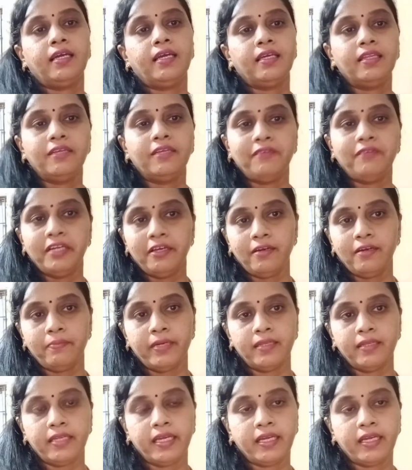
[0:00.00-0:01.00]
இந்த வீடியோவில்
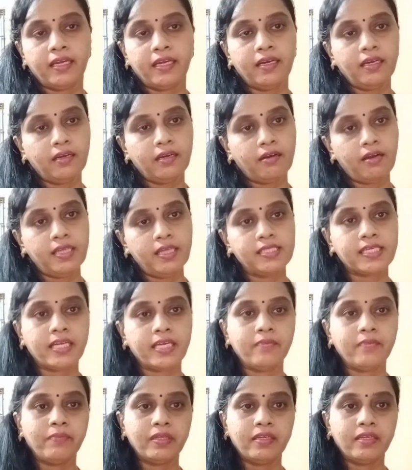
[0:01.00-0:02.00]
பார்த்தீங்கன்னா ஆயில்
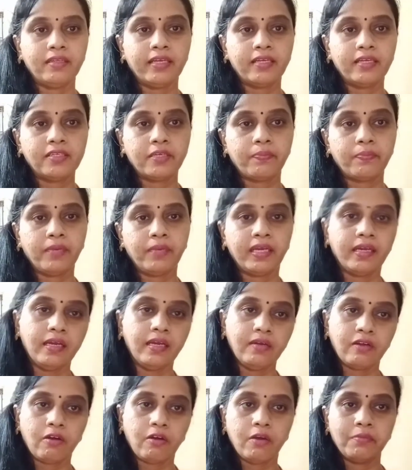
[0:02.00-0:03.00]
ஸ்கின் பற்றியும் தெரிஞ்சிருப்பீங்க
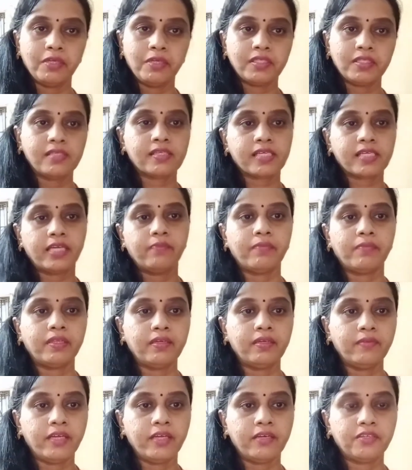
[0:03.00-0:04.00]
காம்பினேஷன் ஸ்கின்
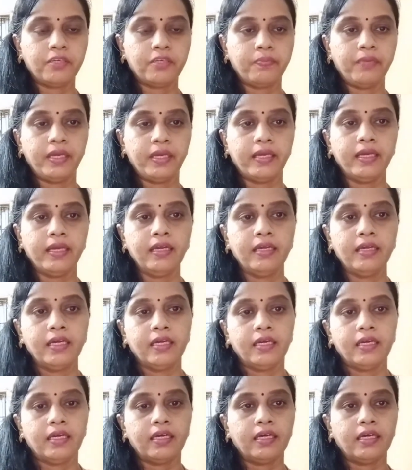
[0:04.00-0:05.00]
பற்றியும் தெரிஞ்சிருப்பீங்க
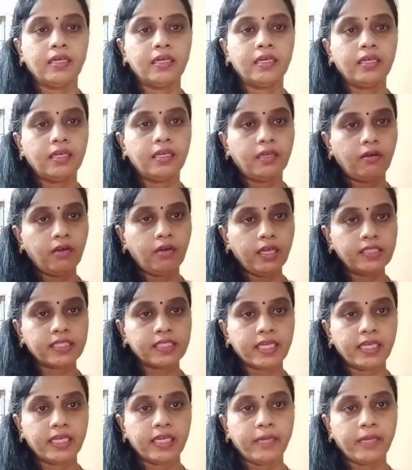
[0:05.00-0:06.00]
ஆயில்
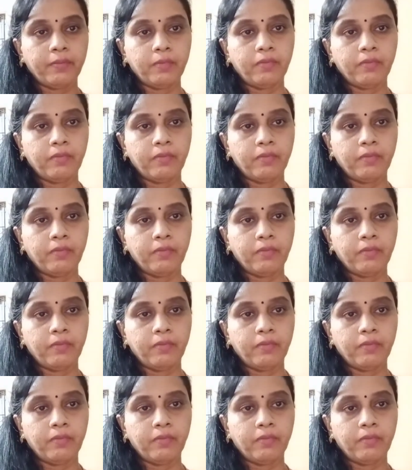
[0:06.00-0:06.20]
ஸ்கின்க்கு எப்படி